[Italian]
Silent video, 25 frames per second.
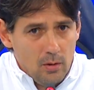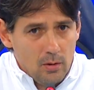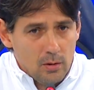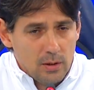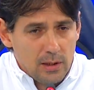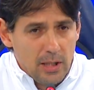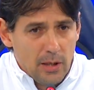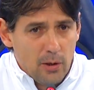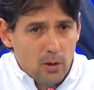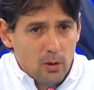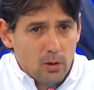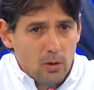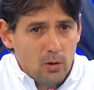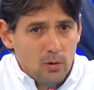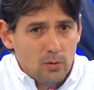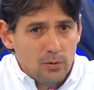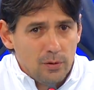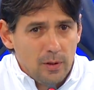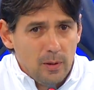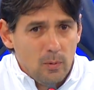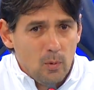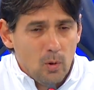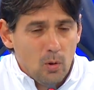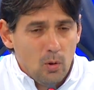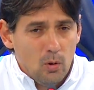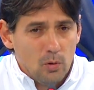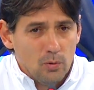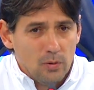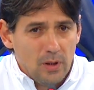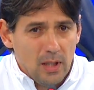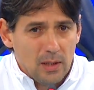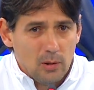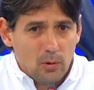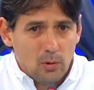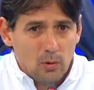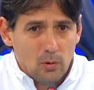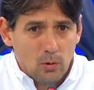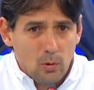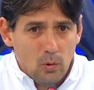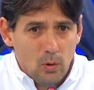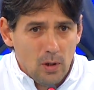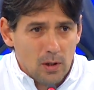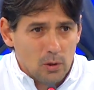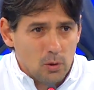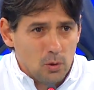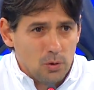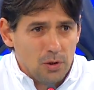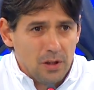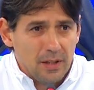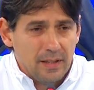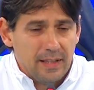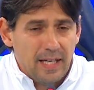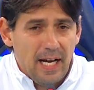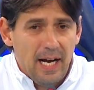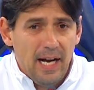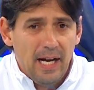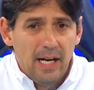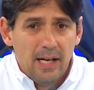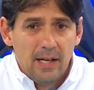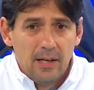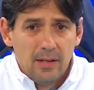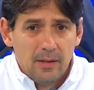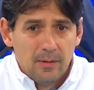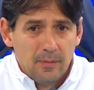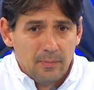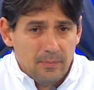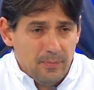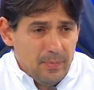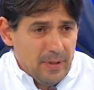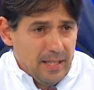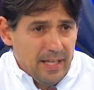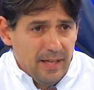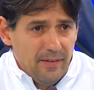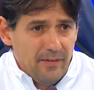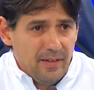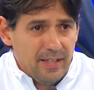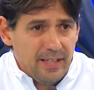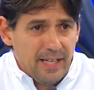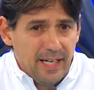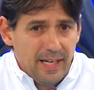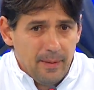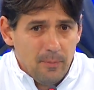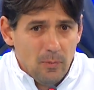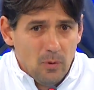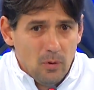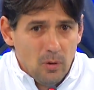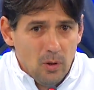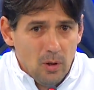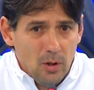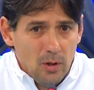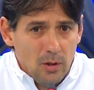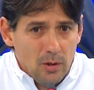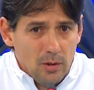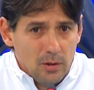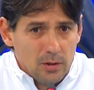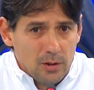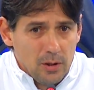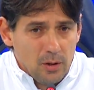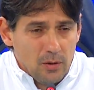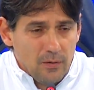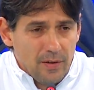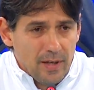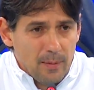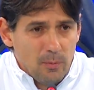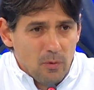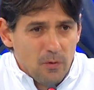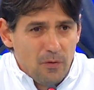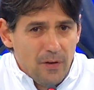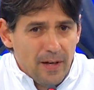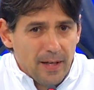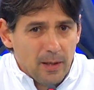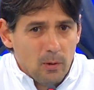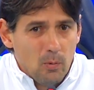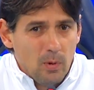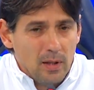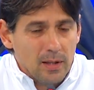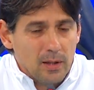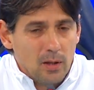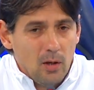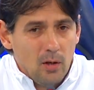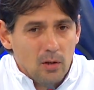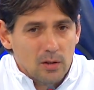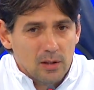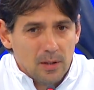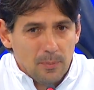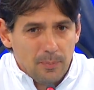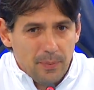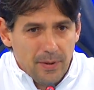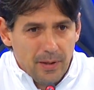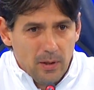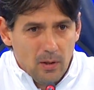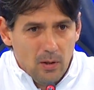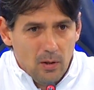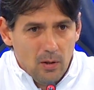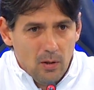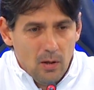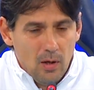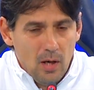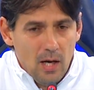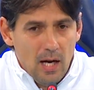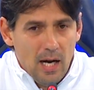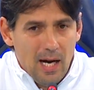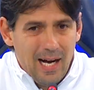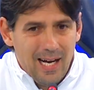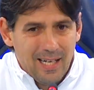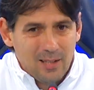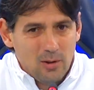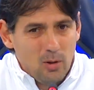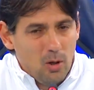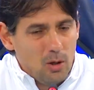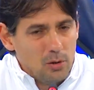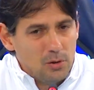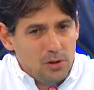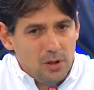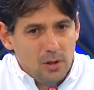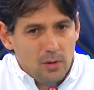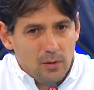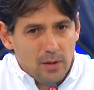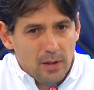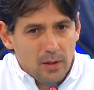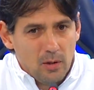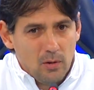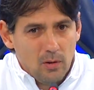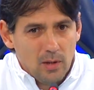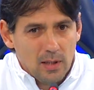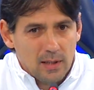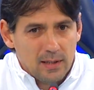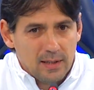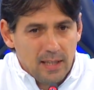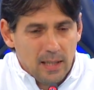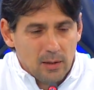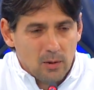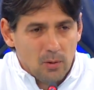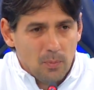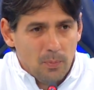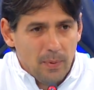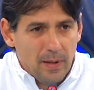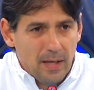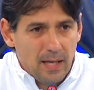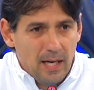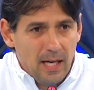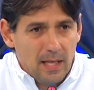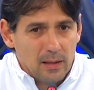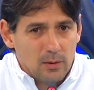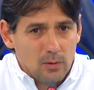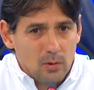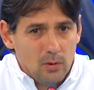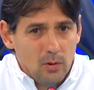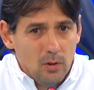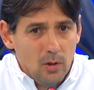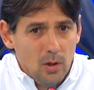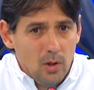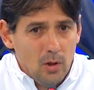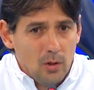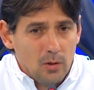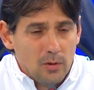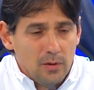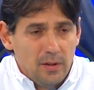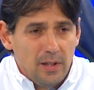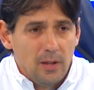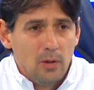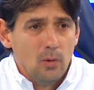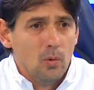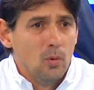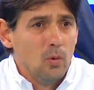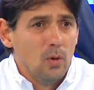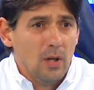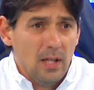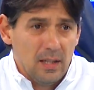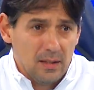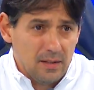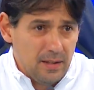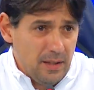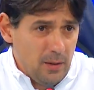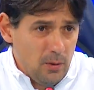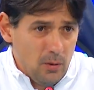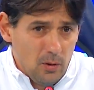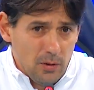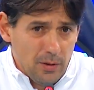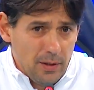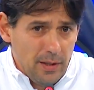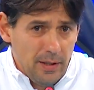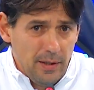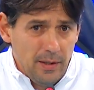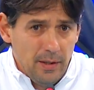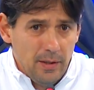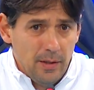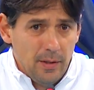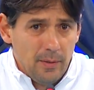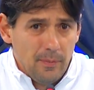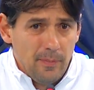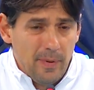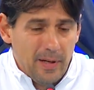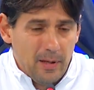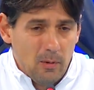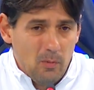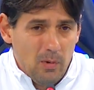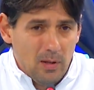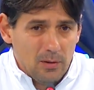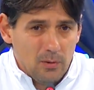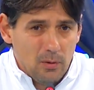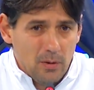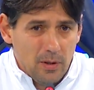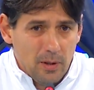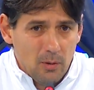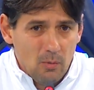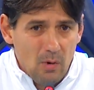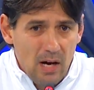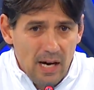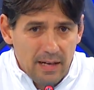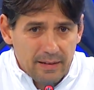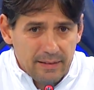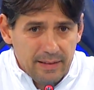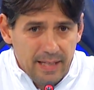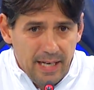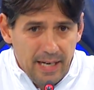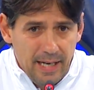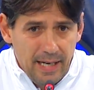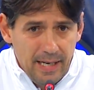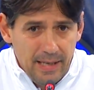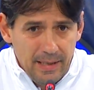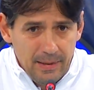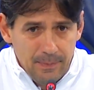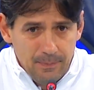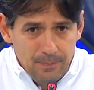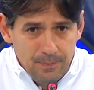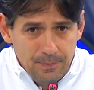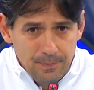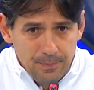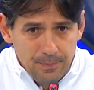sarò in continuo contatto con la società perché vedremo se dovremo fare qualcosa, però ad oggi non è ancora stato parlato di nulla se non per quanto riguarda